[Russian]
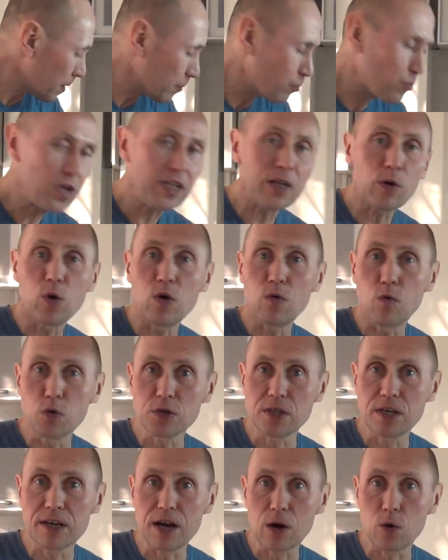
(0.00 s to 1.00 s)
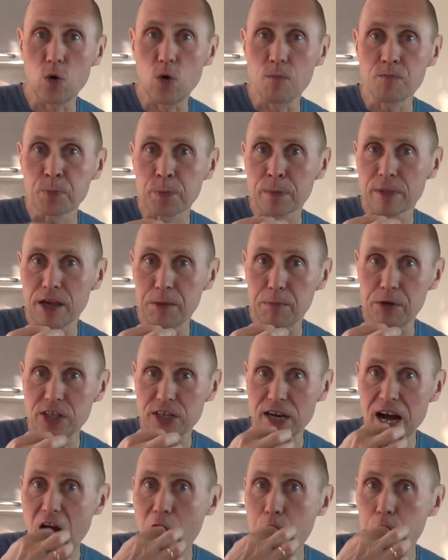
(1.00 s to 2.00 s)
Ну, не такой вкусный, как у
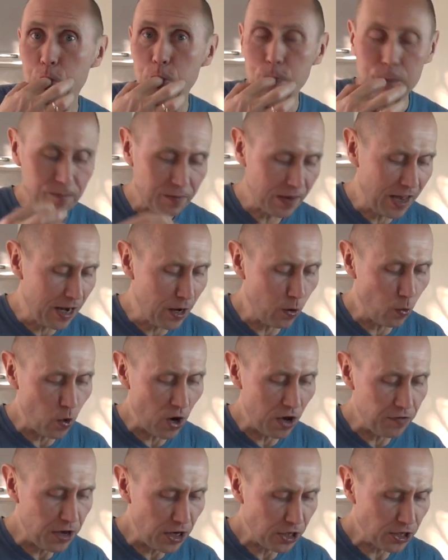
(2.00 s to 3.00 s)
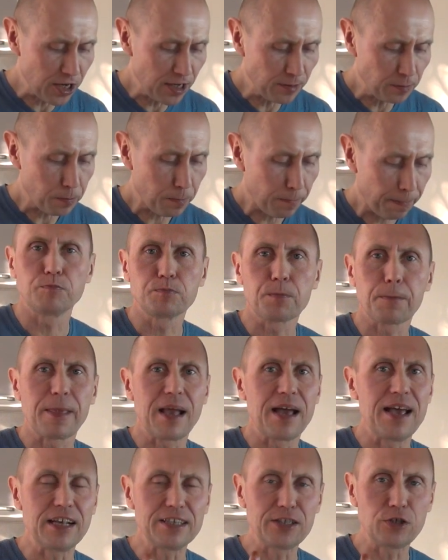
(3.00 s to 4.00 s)
бычка, или у овечки.
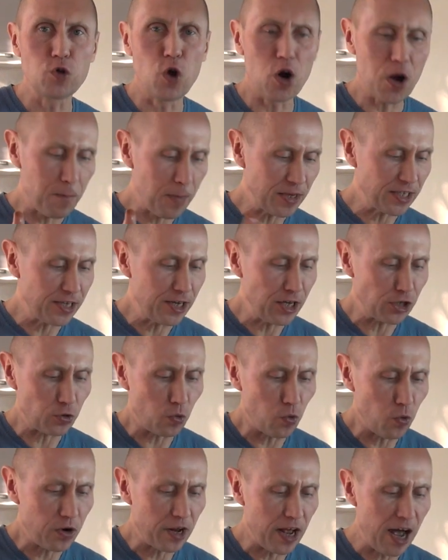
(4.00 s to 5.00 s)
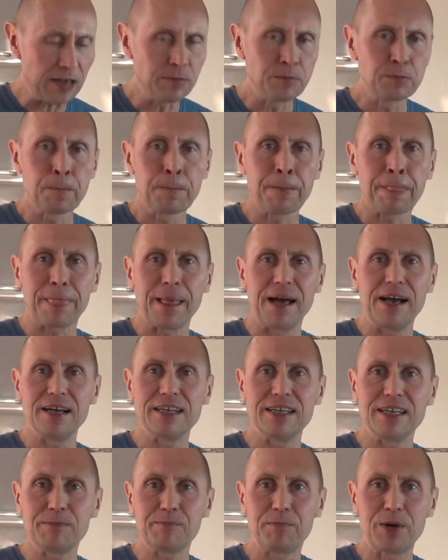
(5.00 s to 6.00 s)
Язычок, мозги, шкурка.
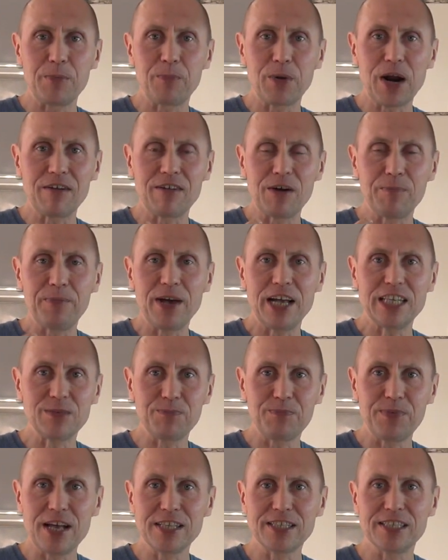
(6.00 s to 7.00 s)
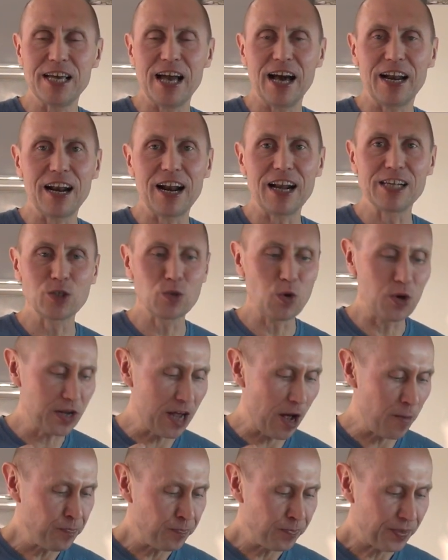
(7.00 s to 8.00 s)
Э, приправа 5 специй, она
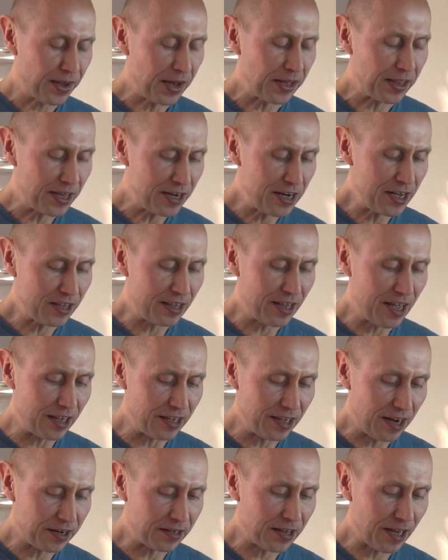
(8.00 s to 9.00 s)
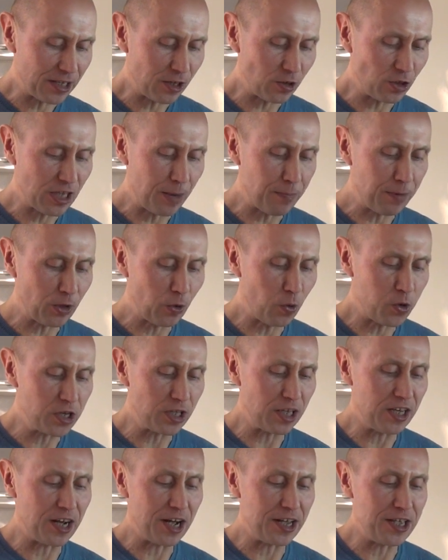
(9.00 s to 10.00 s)
настолько колоритная, так классно сюда
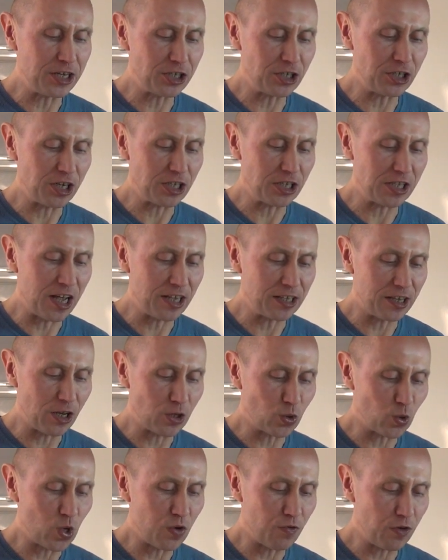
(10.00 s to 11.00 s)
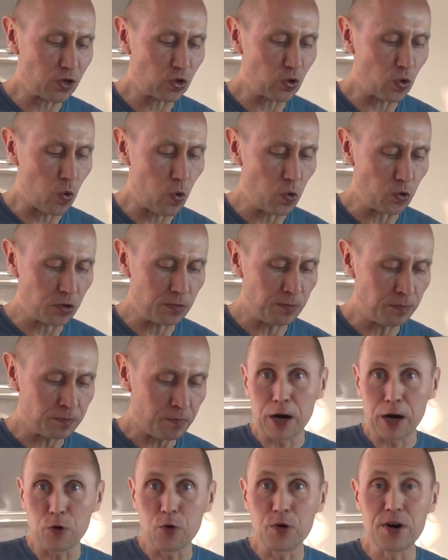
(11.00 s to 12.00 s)
подходит. И, конечно же, сладкий соевый соус.
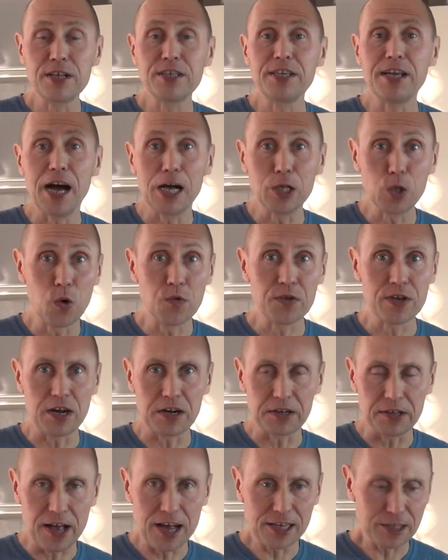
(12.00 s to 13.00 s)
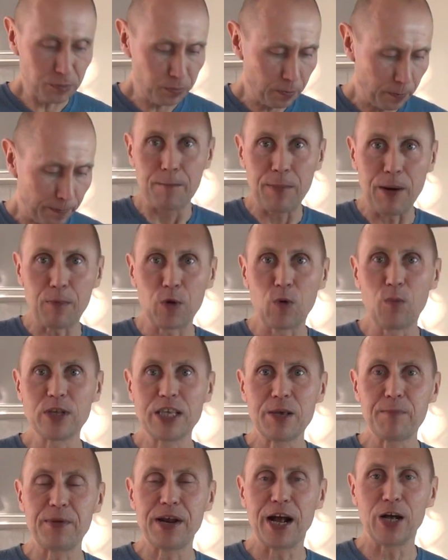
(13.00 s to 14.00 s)
Куриные головки класс.
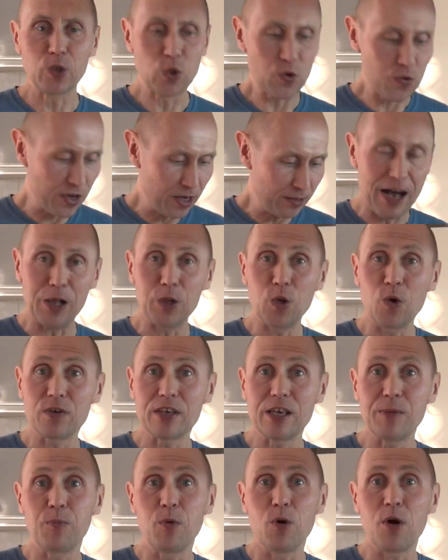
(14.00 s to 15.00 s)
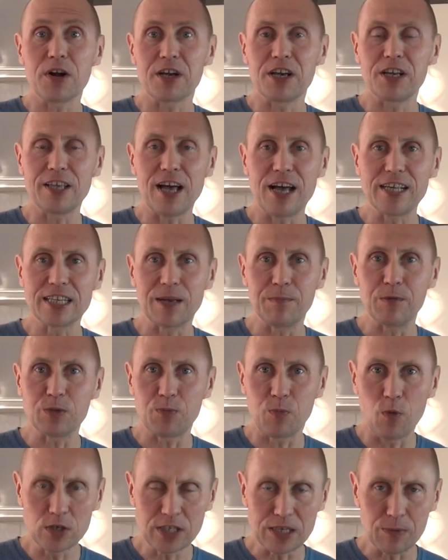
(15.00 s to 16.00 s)
Попробуйте приготовить головки по китайскому
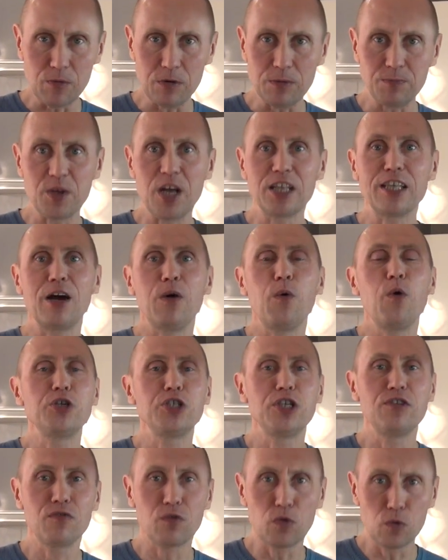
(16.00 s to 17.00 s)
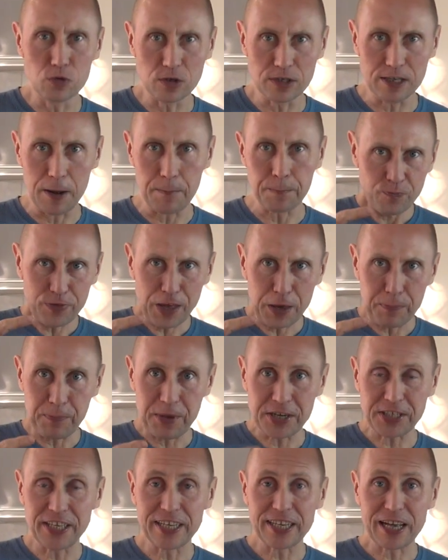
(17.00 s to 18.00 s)
способу. Это очень вкусно.
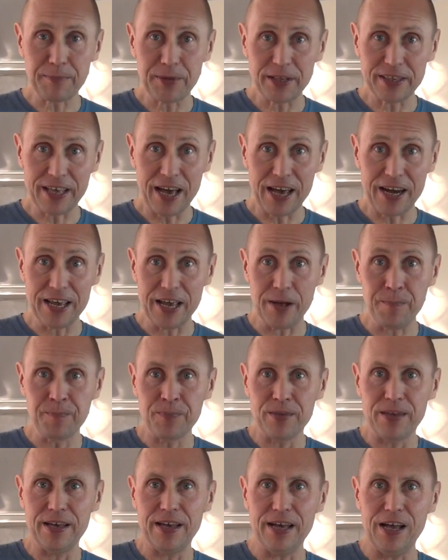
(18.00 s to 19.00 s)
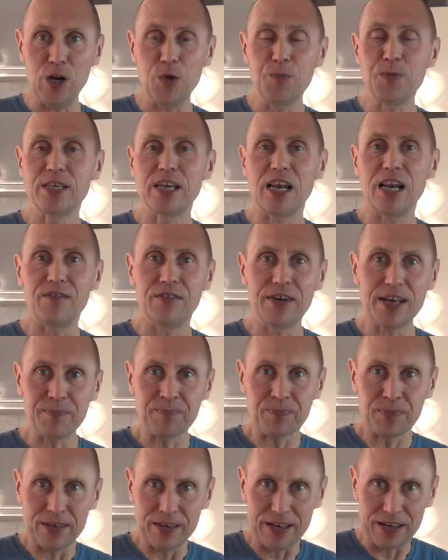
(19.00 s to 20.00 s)
Пишите комментарии, э, любите ли
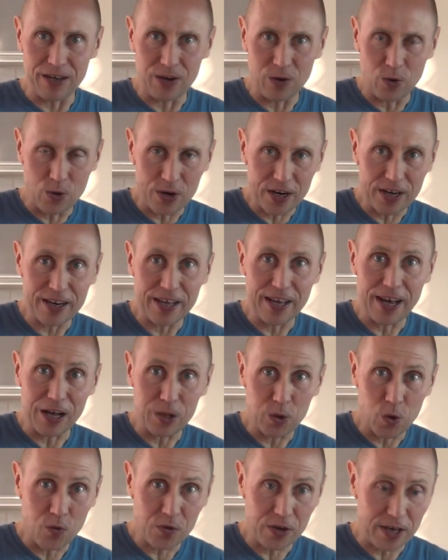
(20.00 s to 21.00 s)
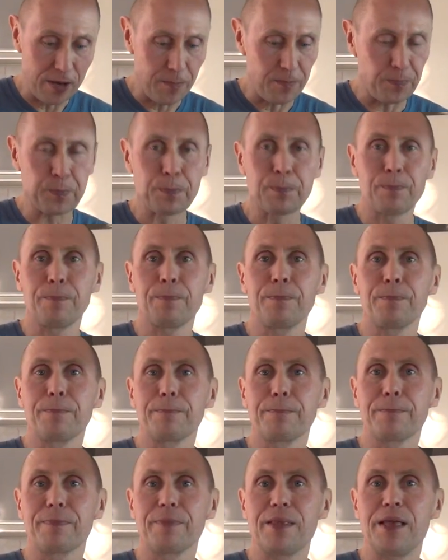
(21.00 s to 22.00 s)
вы э, куриные головки.
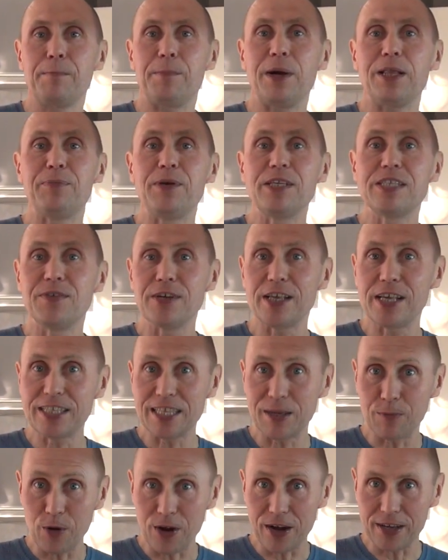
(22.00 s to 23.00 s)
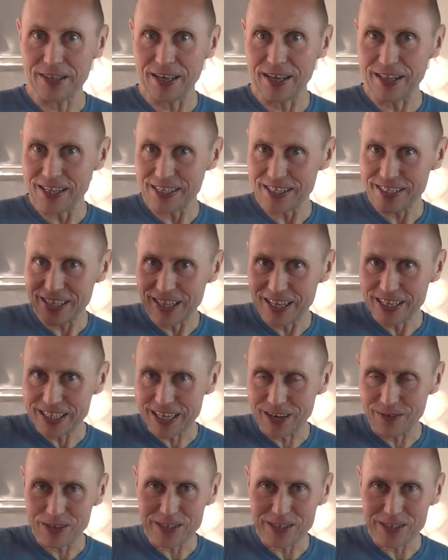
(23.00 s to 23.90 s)
Подписывайтесь на мой канал, ссылочка